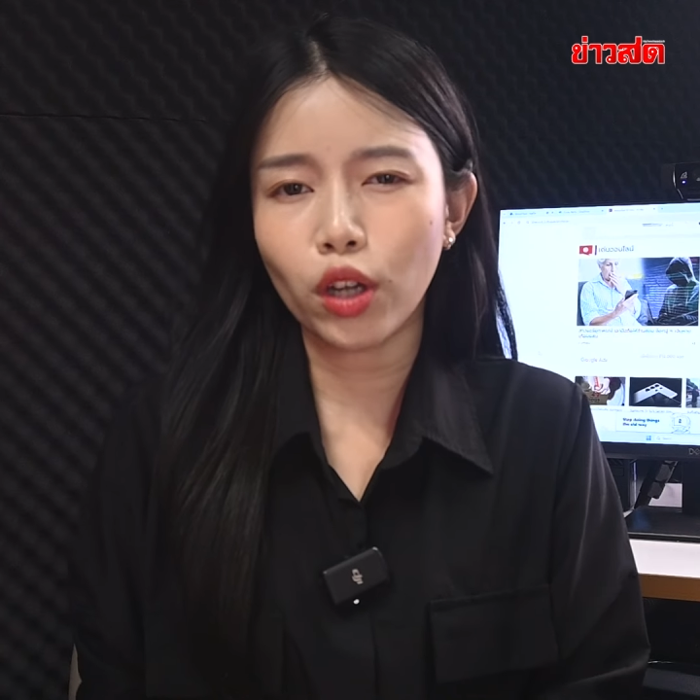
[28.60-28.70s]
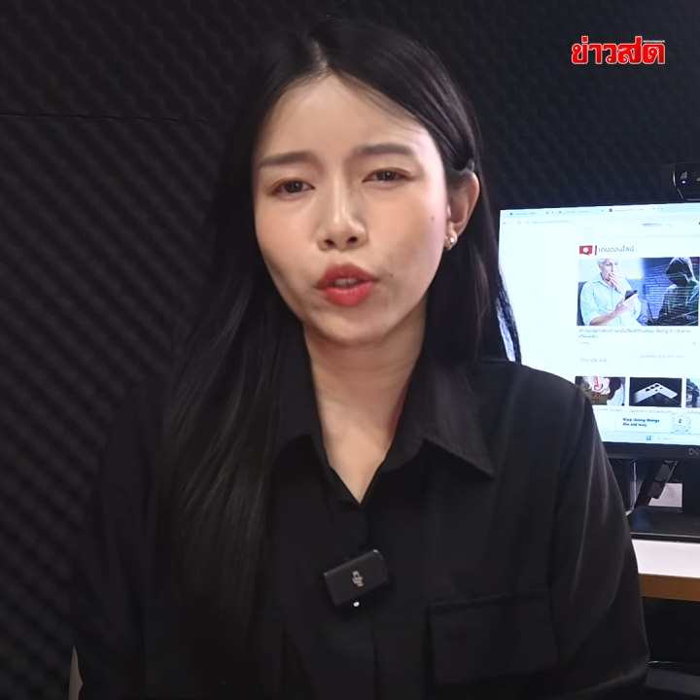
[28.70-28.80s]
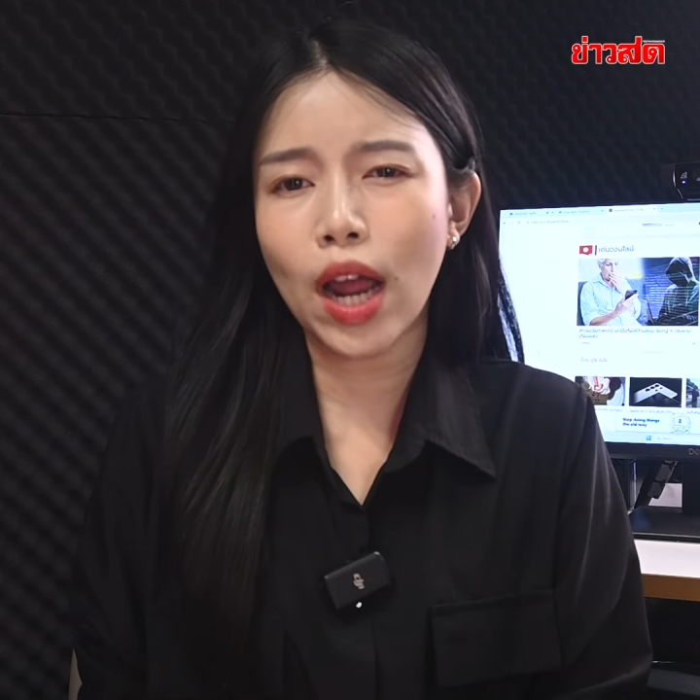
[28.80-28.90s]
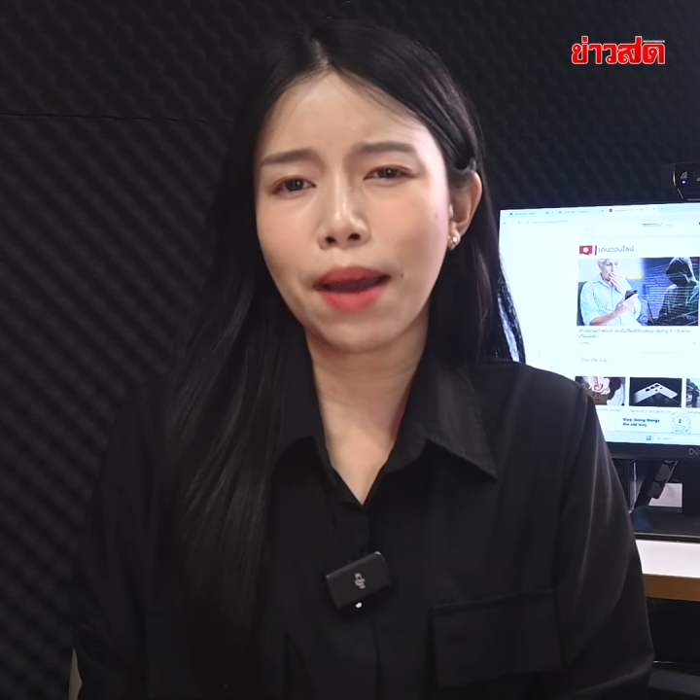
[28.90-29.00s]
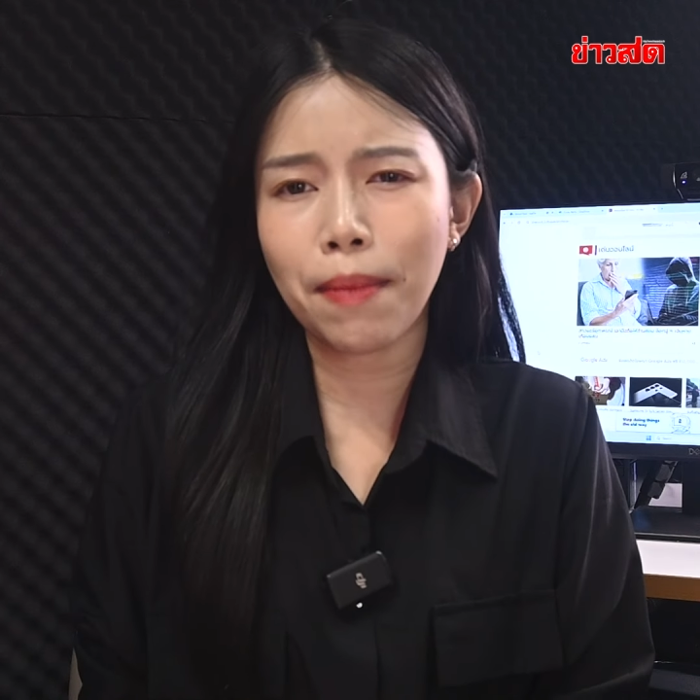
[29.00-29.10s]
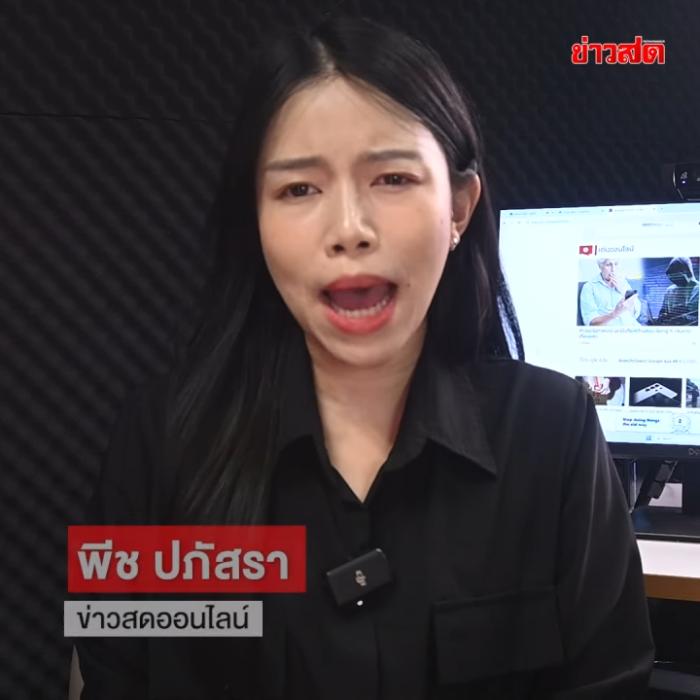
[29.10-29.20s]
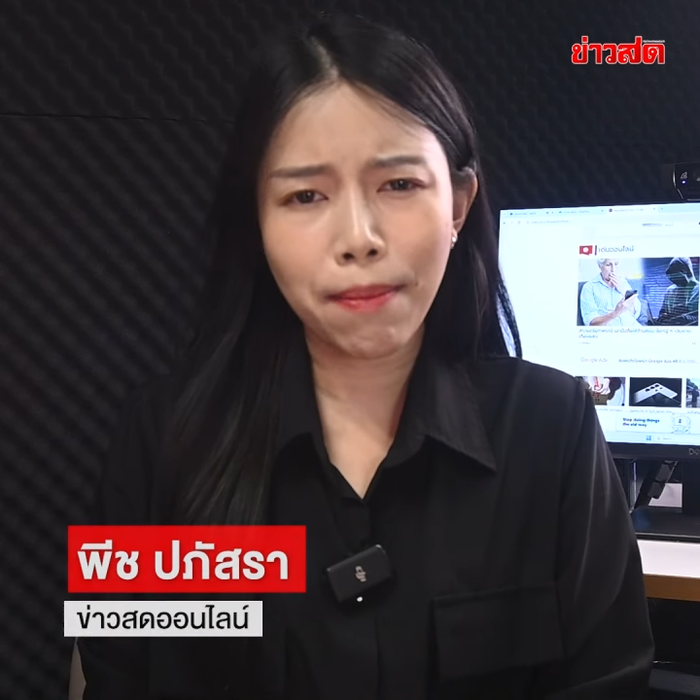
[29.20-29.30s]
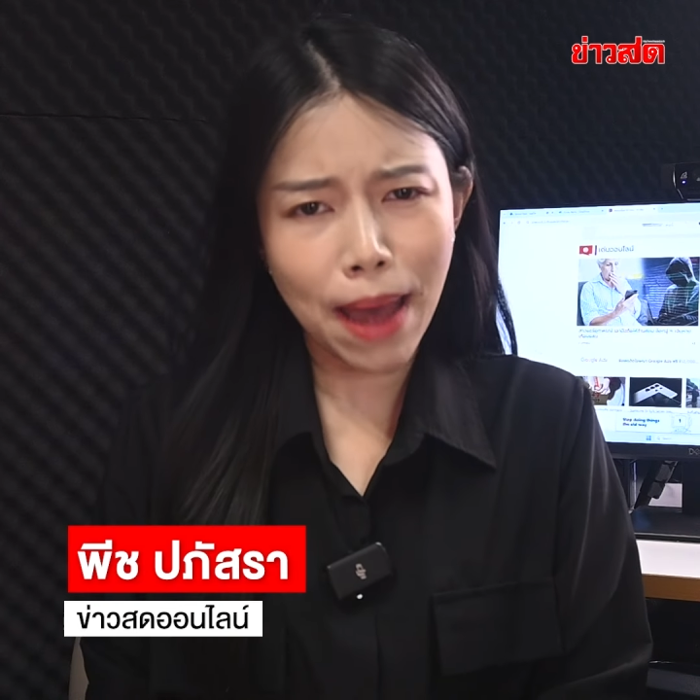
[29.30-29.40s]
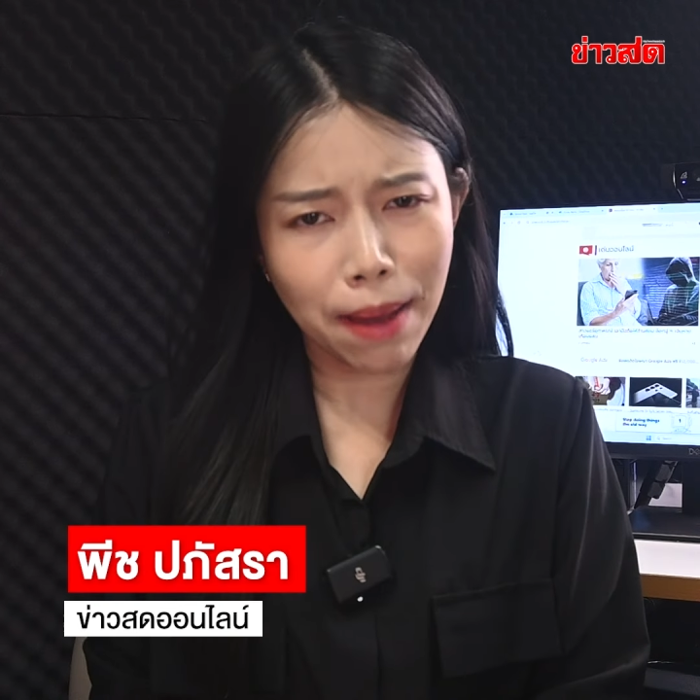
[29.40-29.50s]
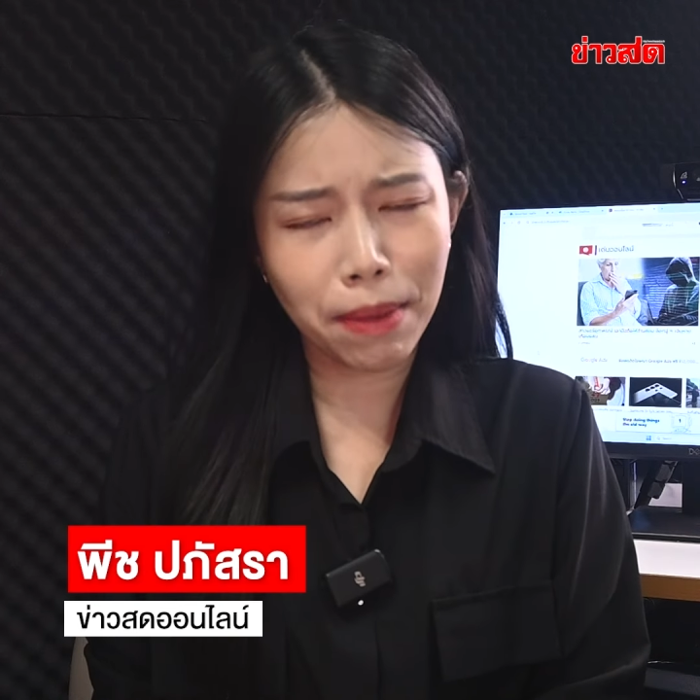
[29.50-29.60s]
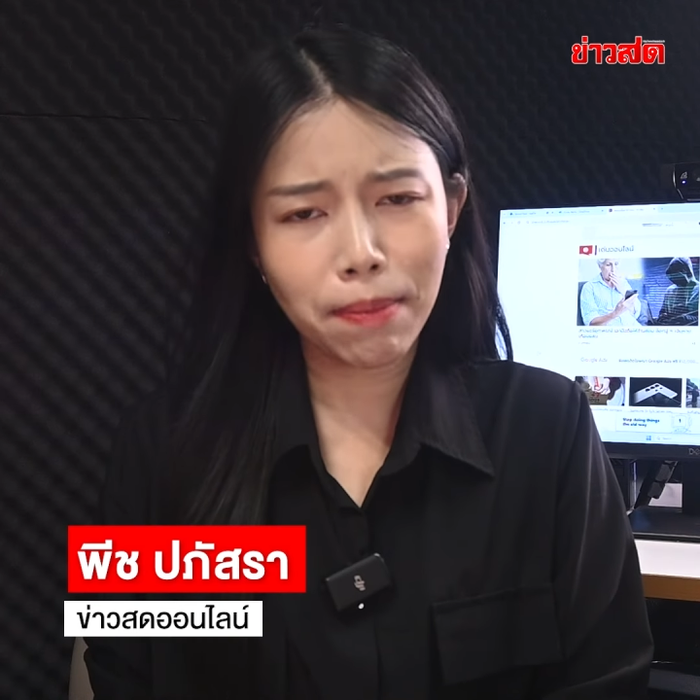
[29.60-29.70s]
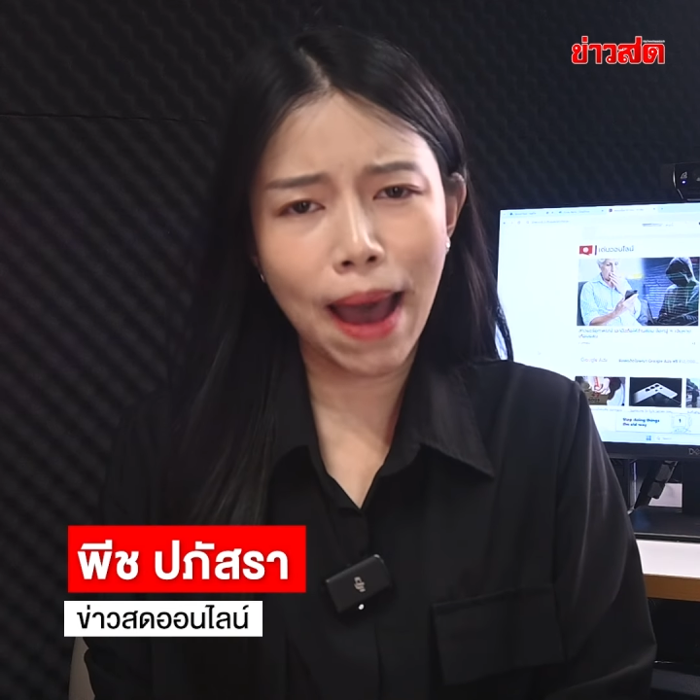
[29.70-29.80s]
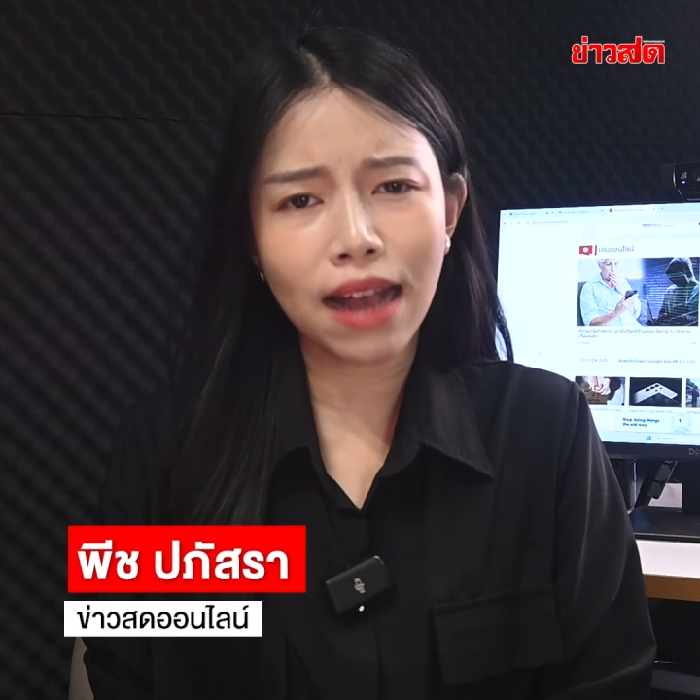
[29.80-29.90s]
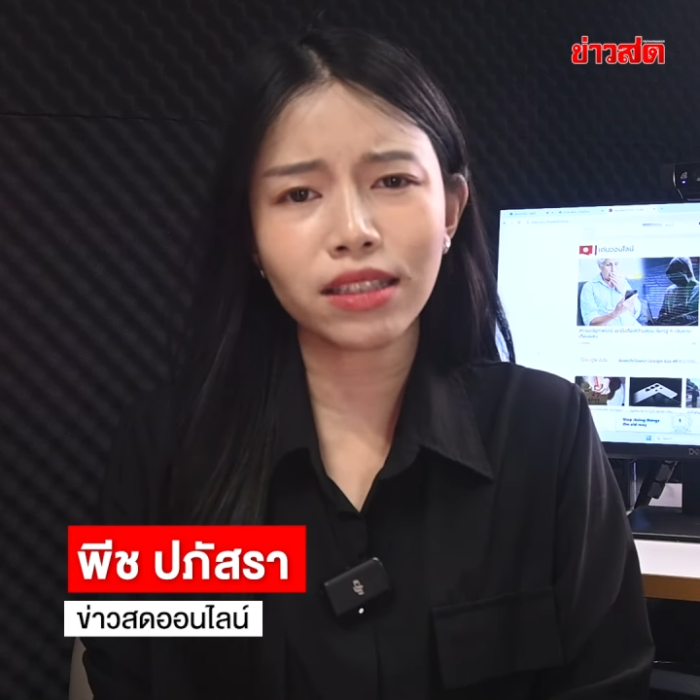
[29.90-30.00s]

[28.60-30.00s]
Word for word: ดราม่าแบบไม่พัก